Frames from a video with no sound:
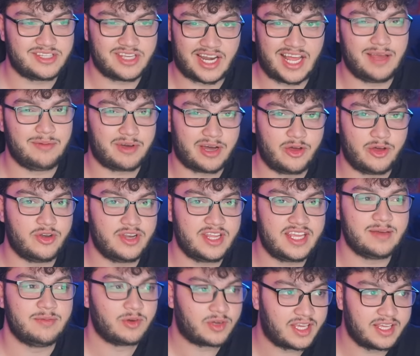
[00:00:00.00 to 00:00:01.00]
جرائم
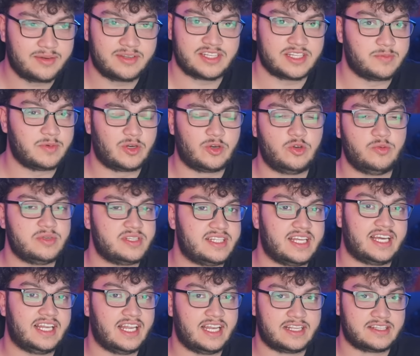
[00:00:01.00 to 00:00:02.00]
قانونيه ممكن جد هو مستغلها